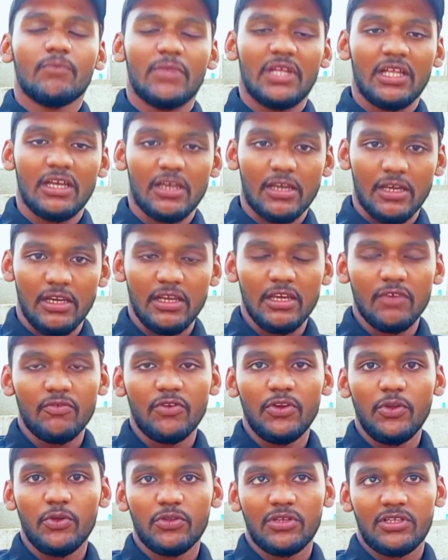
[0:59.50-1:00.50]
मैंने कल की
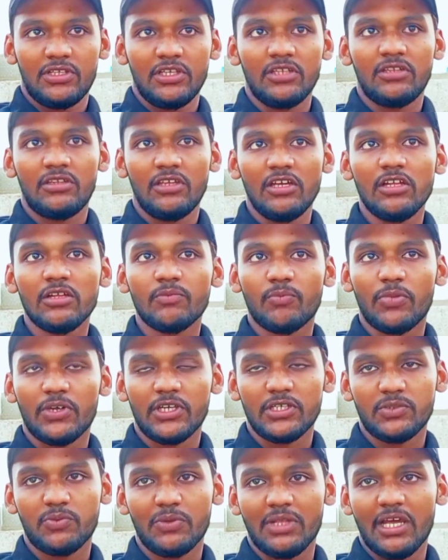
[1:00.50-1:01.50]
वीडियो सच्ची तीन
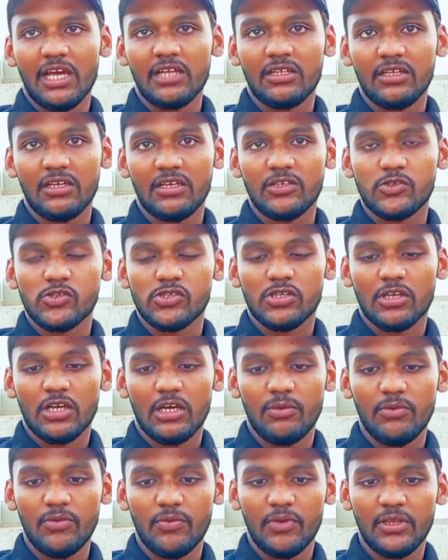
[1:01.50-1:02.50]
पार्ट्स बनाए थे
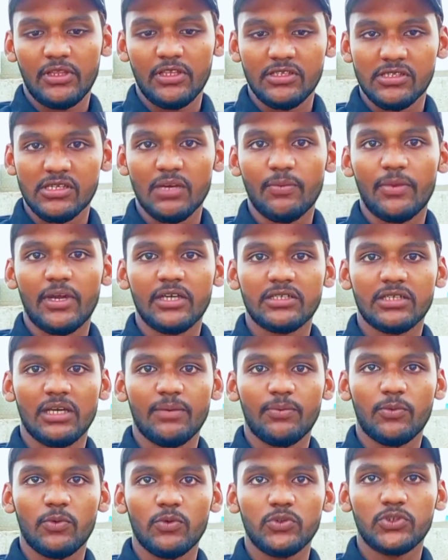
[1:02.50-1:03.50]
जिसका अभी मैं तीसरा पार्ट्स
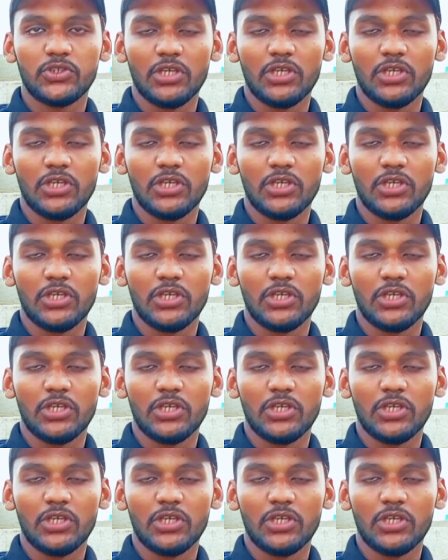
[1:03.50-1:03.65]
आपको